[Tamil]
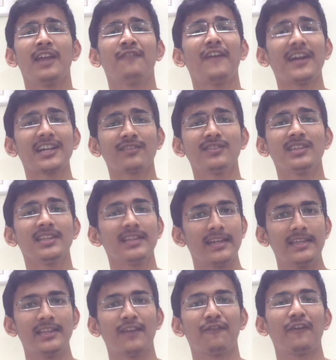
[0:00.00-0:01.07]
இன்ஃபேக்ட் வந்து
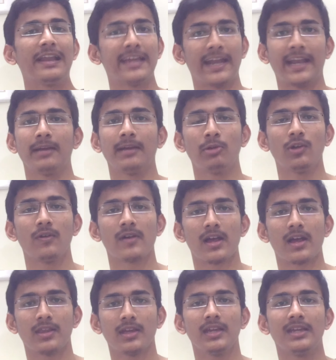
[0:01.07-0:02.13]
இது இந்த ஃபீலிங் எனக்கு மட்டும்
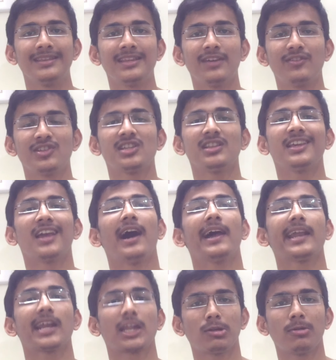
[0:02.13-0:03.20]
வராது இந்த விஷயத்த
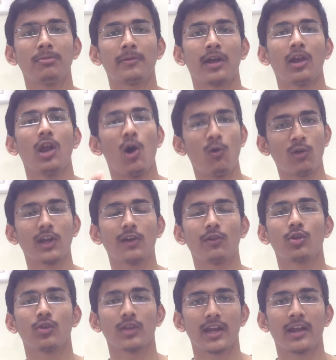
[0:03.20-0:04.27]
யார் எக்ஸ்பிளைன் பண்ணாலும்
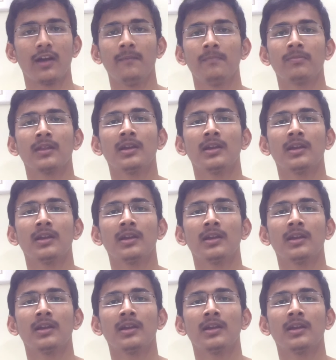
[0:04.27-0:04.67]
அவங்களுக்கு வரும் ஏன்னா